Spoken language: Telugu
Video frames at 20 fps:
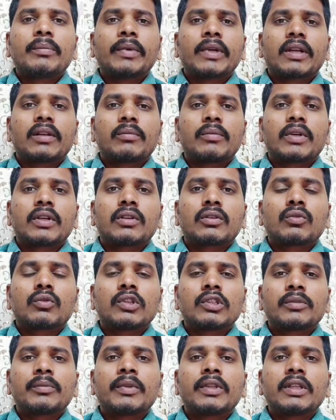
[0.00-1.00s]
అయిపోయారు అనమాట
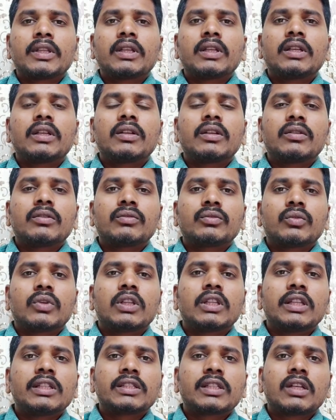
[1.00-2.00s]
కొంతమంది వాళ్ళ
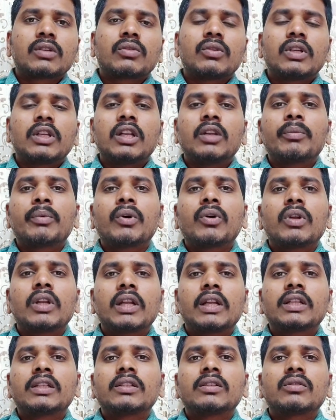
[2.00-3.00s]
దేశాలకు వాళ్ళు వెళ్ళిపోవాలి
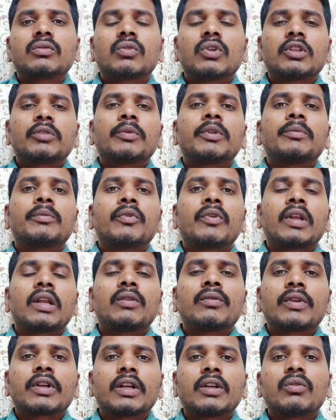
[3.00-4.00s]
అని కొంతమంది మేము
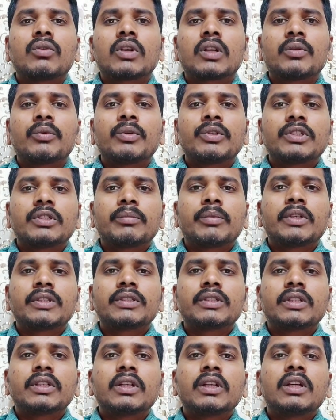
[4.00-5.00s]
వెళ్ళం ఇక్కడే ఉంటాము అని
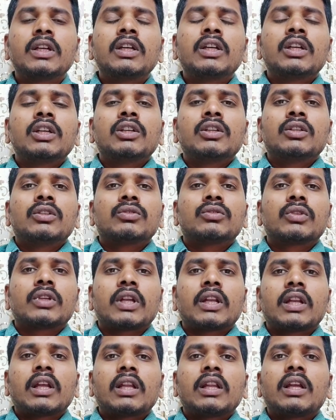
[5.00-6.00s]
చెప్పేసి సో
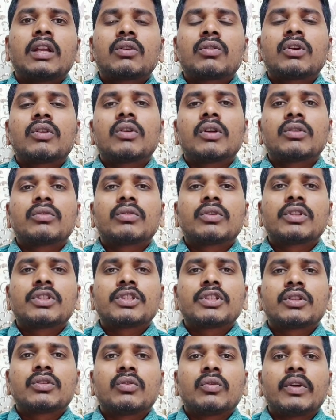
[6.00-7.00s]
వెళ్ళాలి అనుకున్న వాళ్ళ
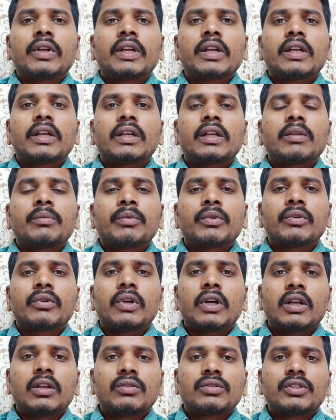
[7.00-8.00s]
గురించి కోవిడ్ ఏంటంటే ఇప్పుడు
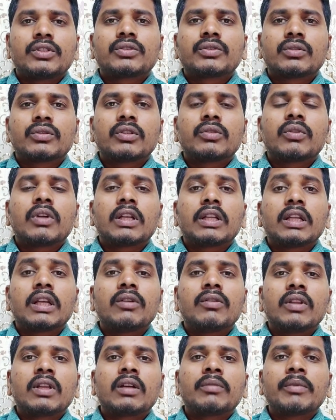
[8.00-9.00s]
ఆలోచిస్తుంది వాళ్ళని ఏ
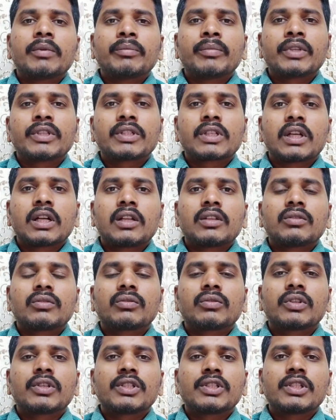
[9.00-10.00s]
విధంగా పంపించాలనే దాని
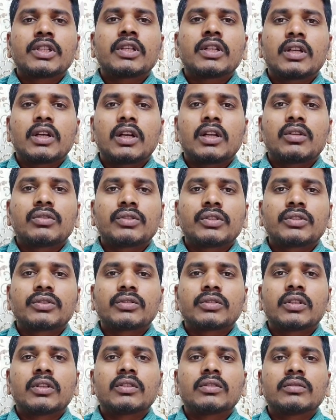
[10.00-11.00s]
గురించి
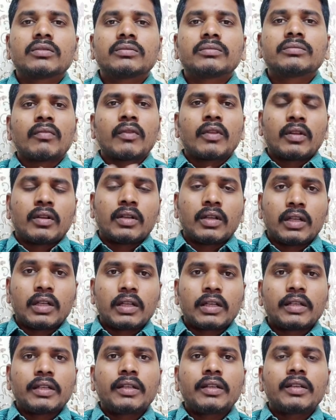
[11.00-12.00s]
ఆలోచిస్తున్నారు
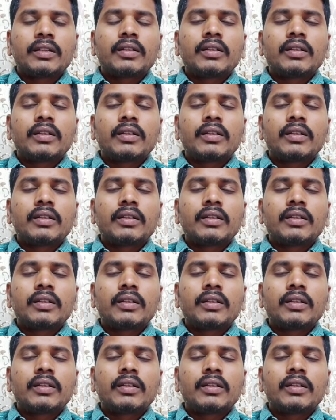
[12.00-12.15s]
అలాగే